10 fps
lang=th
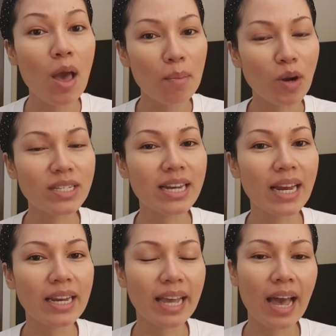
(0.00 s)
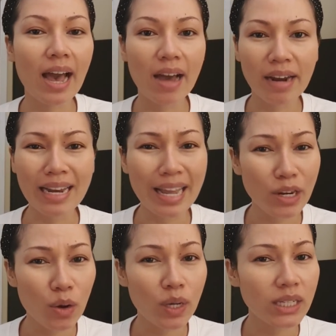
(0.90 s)
เพราะฉะนั้นนะคะอะไรเล็ก
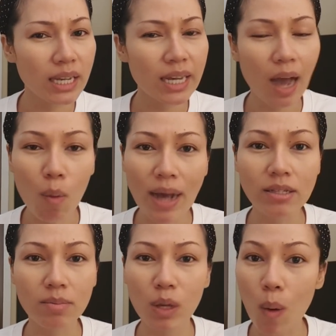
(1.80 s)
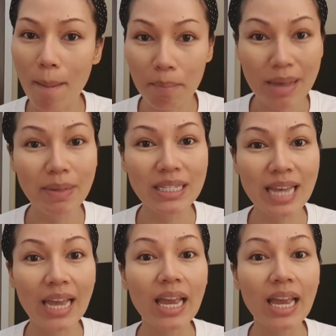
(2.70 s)
น้อยที่เขาอาจจะมีความไม่มั่นใจ